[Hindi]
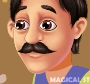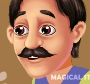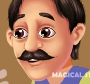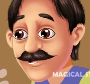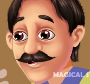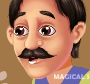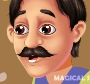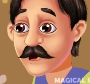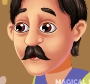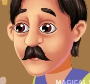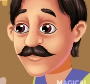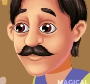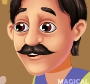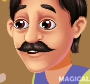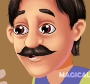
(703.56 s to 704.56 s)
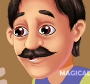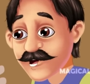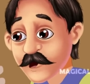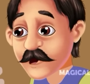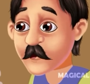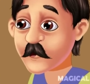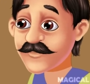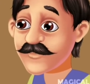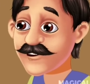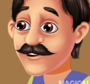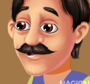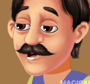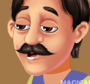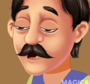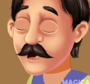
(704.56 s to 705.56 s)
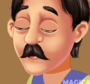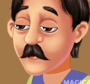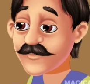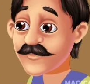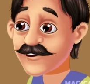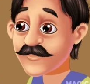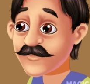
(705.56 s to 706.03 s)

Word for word: अरे वही जिसके लिए खाना ले गया